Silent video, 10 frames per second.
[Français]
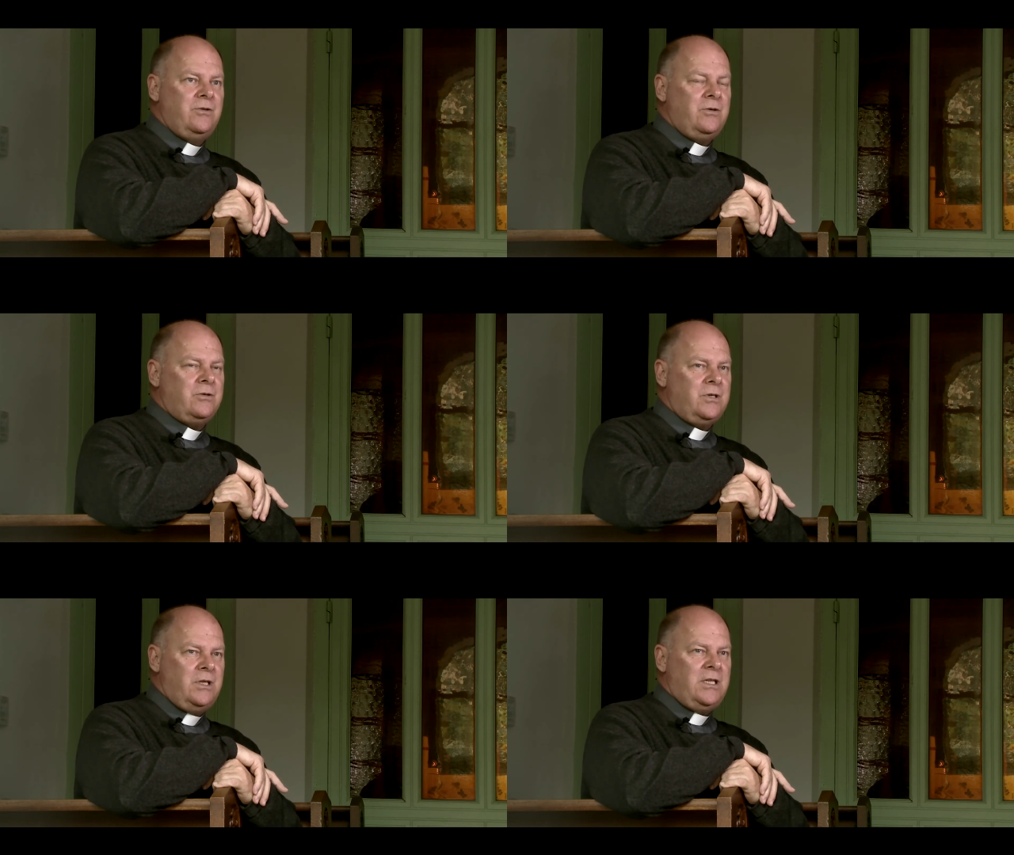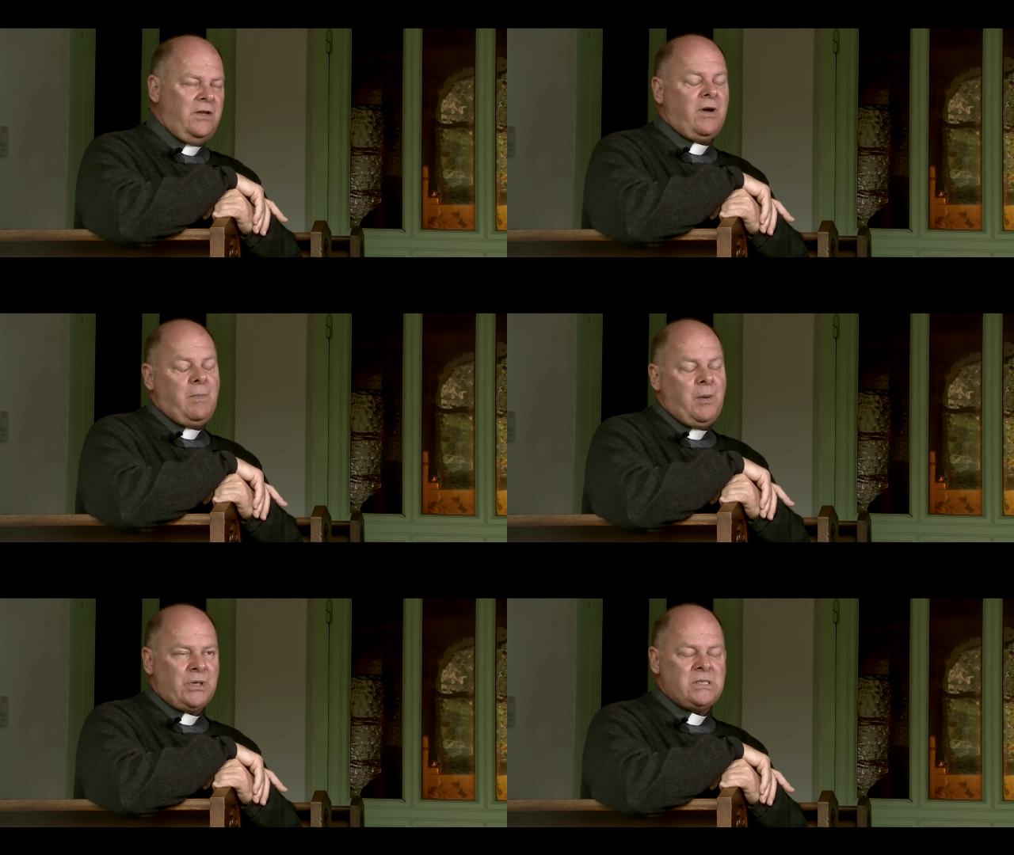Donc, il était
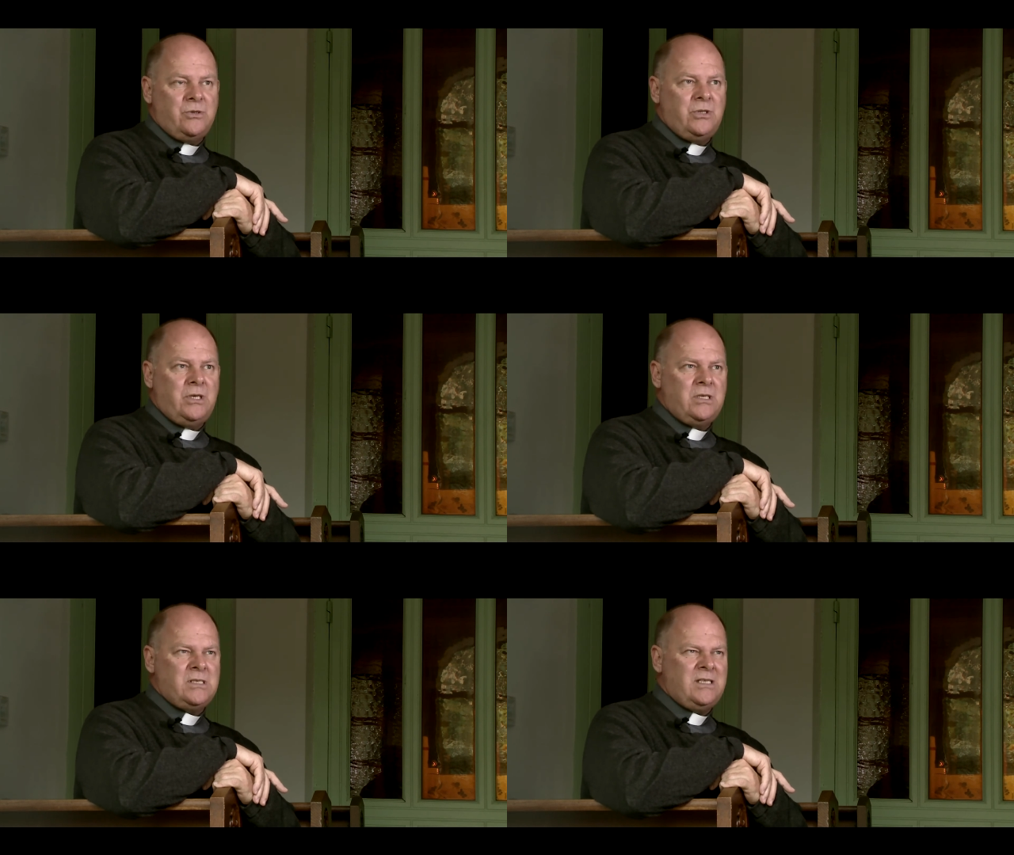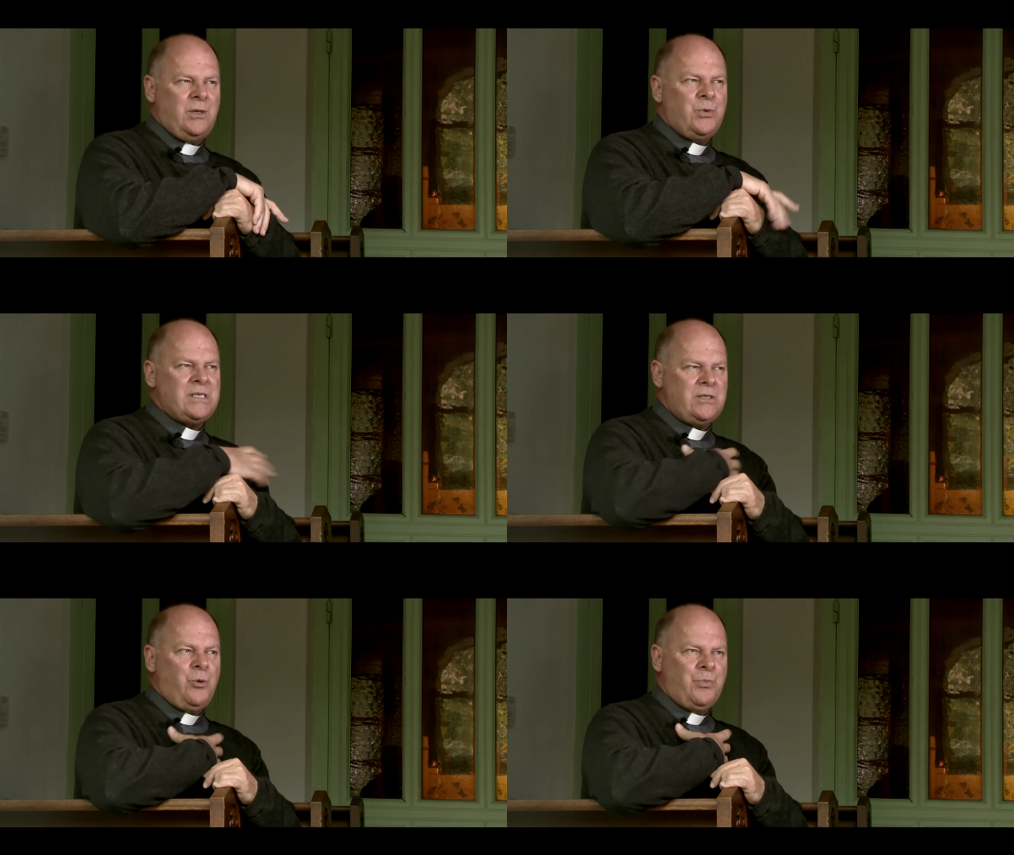vraiment prisonnier.
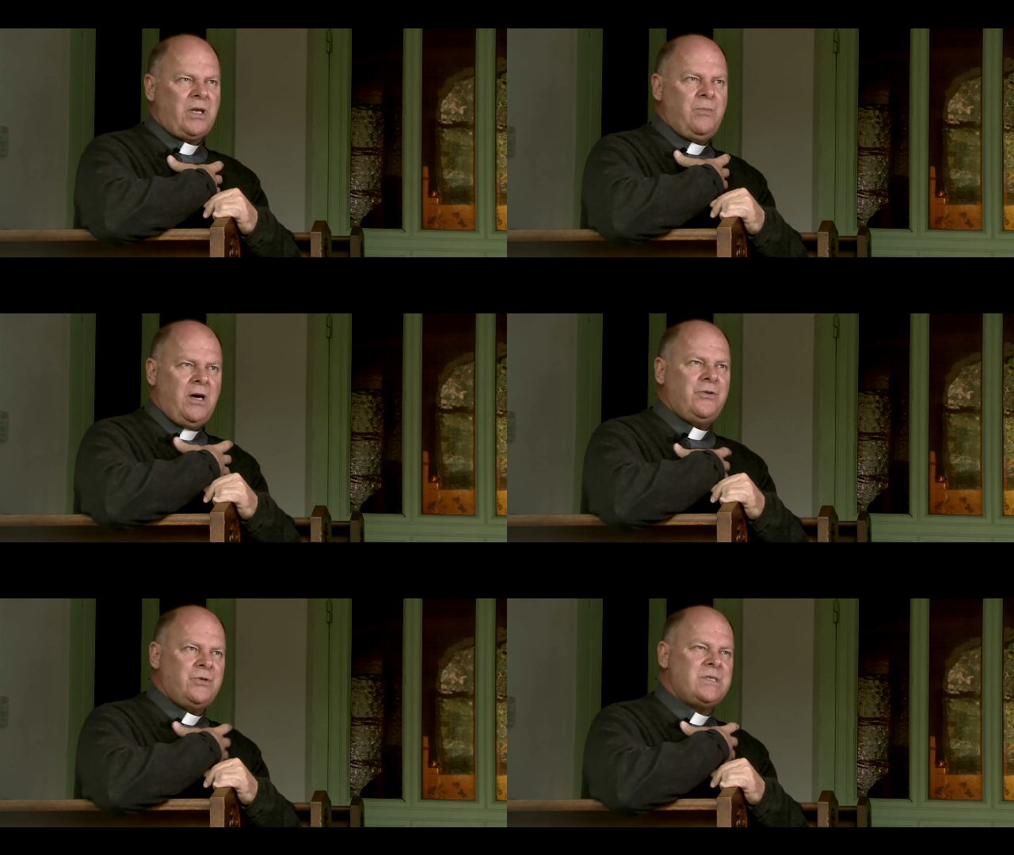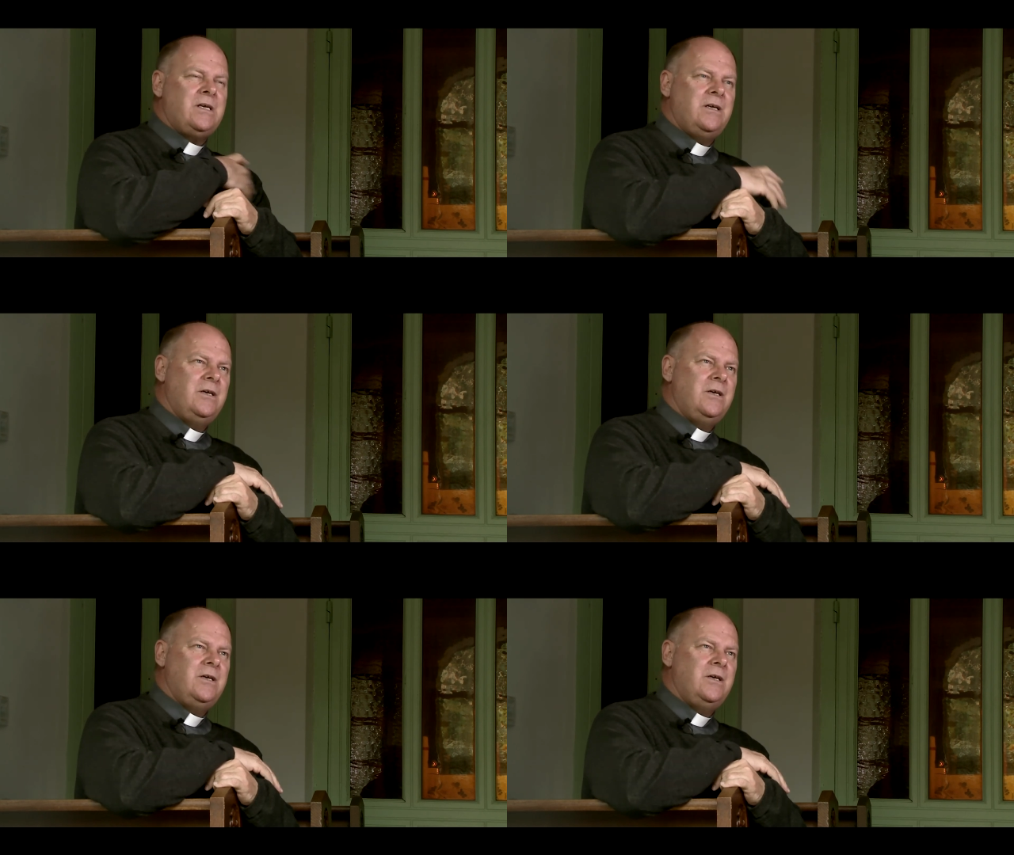C'est opprimant de ça.